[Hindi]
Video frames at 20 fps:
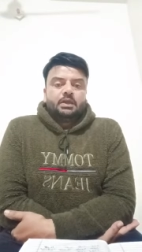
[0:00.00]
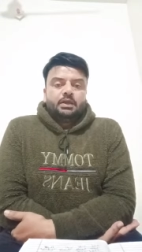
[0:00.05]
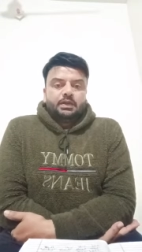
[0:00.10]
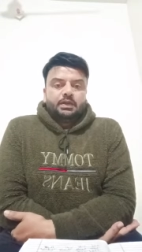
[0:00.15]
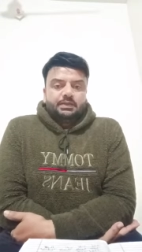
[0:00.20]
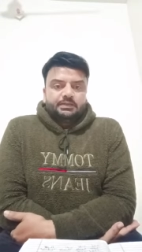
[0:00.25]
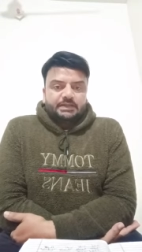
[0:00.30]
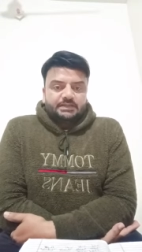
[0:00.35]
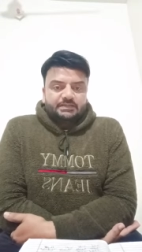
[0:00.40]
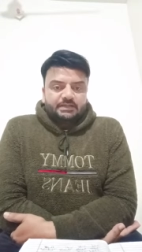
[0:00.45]

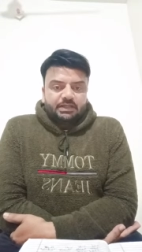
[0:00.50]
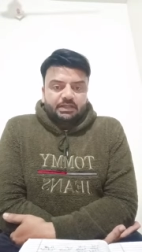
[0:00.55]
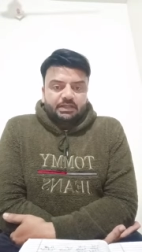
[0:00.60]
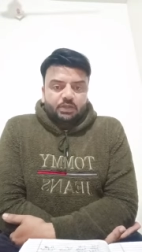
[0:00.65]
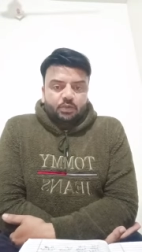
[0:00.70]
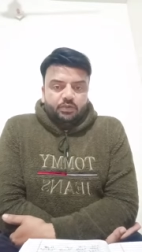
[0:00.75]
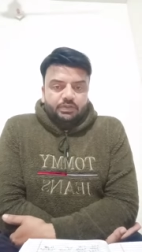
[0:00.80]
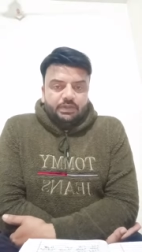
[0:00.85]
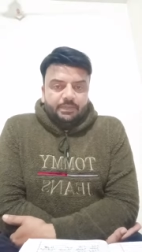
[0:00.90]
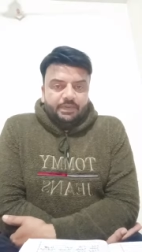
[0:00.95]
जैसा कि
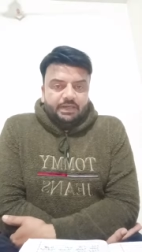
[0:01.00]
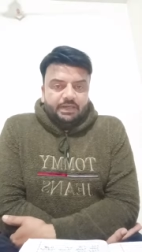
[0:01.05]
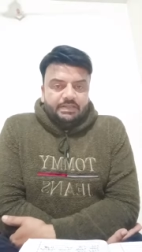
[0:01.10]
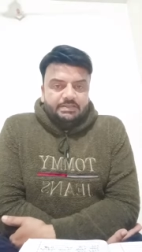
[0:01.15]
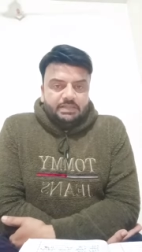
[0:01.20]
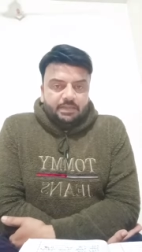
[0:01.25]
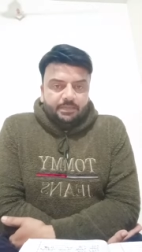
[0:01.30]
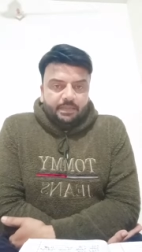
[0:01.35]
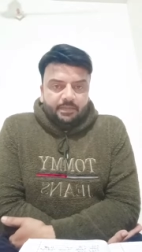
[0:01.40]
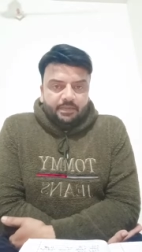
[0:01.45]
रोज अपने इस
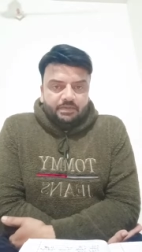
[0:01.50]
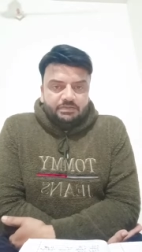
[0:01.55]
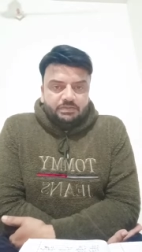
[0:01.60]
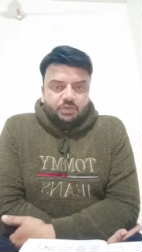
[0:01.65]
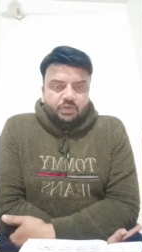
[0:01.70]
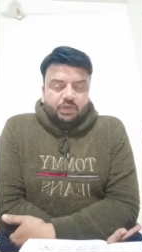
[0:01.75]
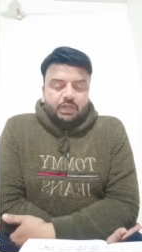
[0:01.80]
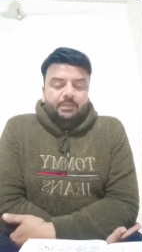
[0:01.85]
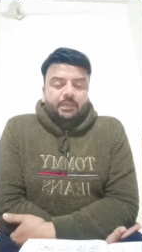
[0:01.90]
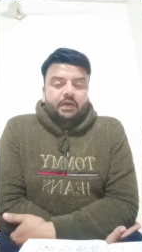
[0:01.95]
समय
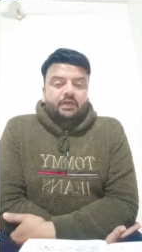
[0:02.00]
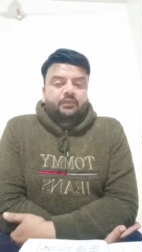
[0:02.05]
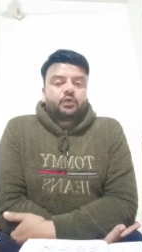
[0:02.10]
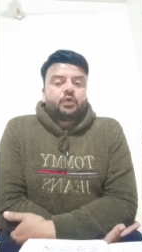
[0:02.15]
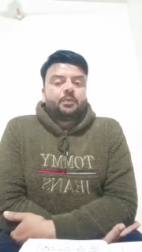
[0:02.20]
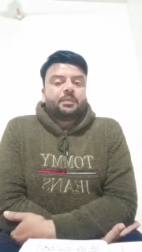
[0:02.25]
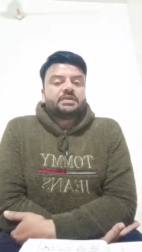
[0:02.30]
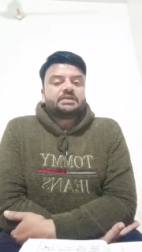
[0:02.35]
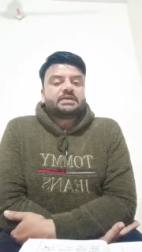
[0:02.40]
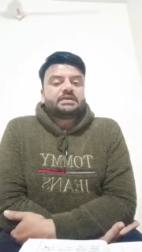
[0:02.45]
फसलों के भाव के
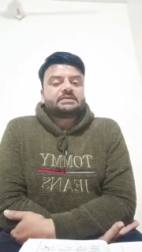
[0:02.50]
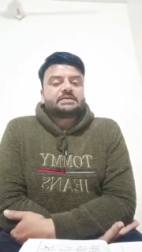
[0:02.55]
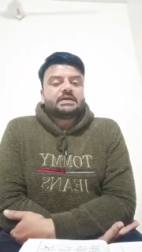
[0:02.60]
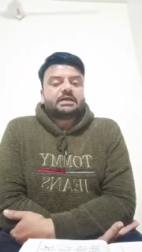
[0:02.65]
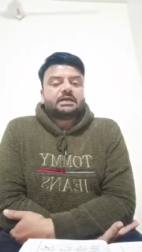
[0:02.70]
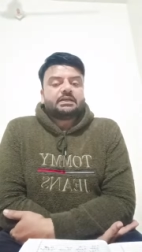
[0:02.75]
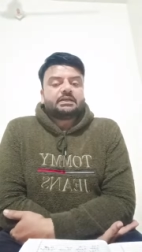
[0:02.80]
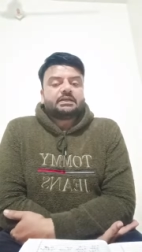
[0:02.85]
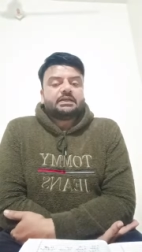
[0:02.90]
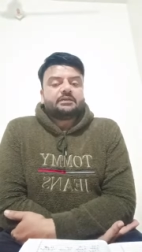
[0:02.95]
ऊपर चर्चा
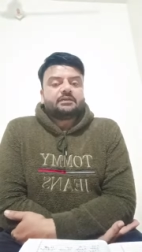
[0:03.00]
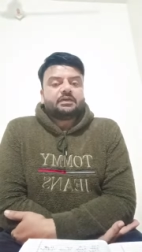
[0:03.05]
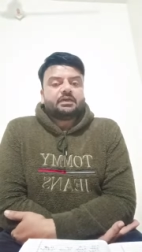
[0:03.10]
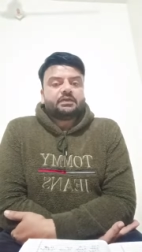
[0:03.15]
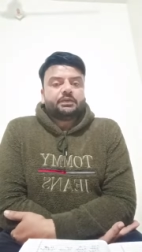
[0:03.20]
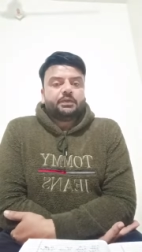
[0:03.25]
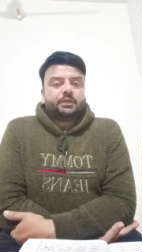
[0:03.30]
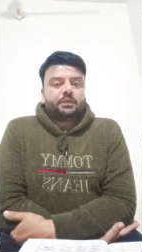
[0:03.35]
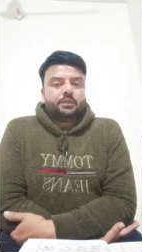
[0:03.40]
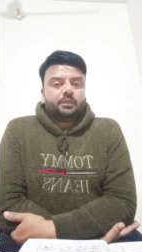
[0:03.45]
करते हैं
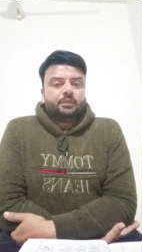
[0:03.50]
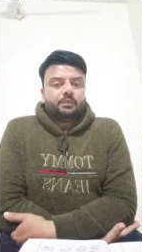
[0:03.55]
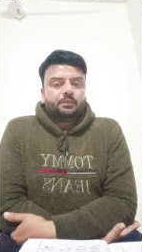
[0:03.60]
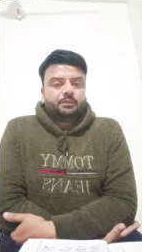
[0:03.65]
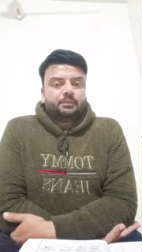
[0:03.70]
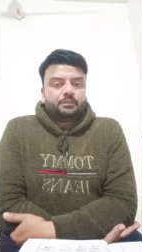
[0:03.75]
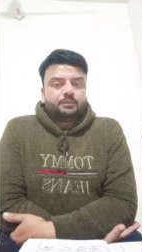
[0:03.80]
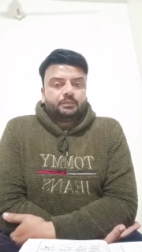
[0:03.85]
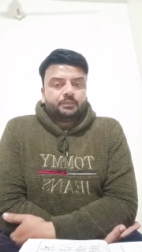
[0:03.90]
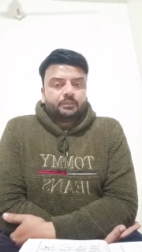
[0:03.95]
साथियों
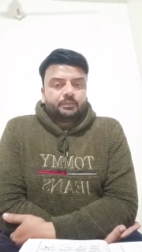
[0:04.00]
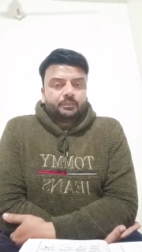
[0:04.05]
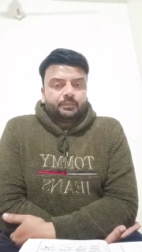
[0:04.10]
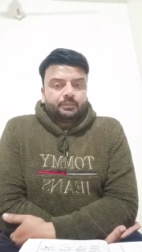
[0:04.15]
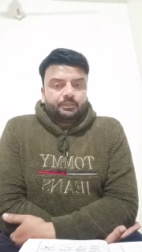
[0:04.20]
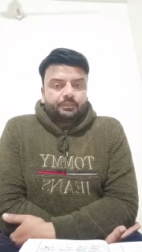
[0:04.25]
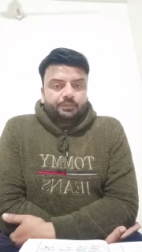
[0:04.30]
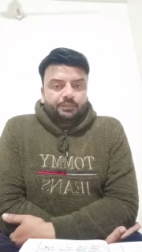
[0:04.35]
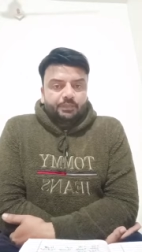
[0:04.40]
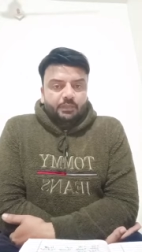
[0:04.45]

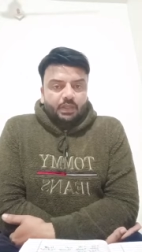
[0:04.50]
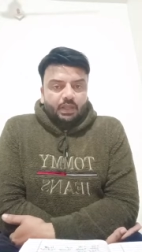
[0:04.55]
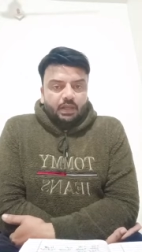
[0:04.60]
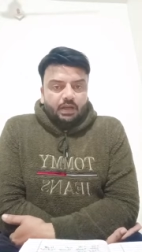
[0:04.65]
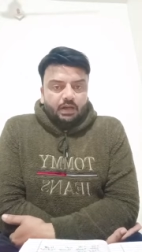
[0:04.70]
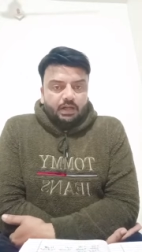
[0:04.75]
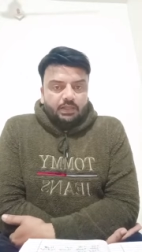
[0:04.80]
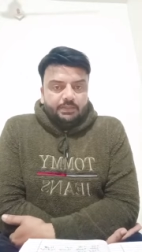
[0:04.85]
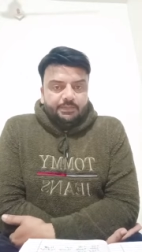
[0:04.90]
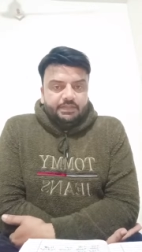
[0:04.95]

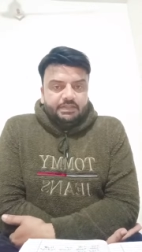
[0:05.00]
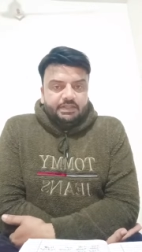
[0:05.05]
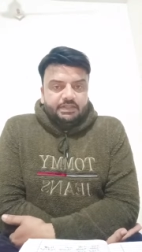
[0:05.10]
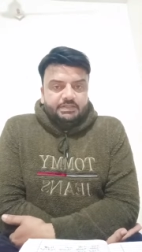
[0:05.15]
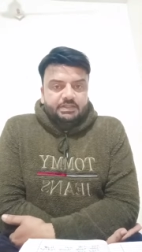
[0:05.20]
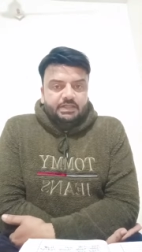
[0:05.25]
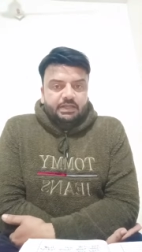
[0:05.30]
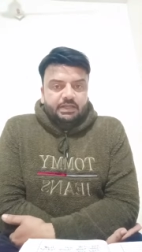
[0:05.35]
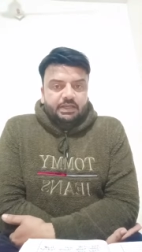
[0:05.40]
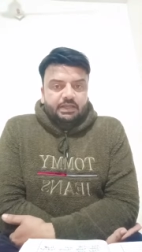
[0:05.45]
आज भी
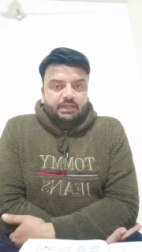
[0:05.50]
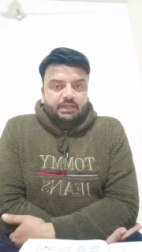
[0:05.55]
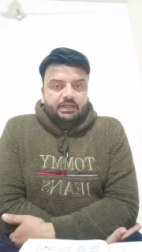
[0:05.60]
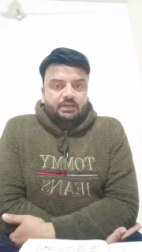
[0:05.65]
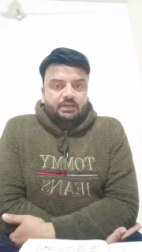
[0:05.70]
चर्चा करेंगे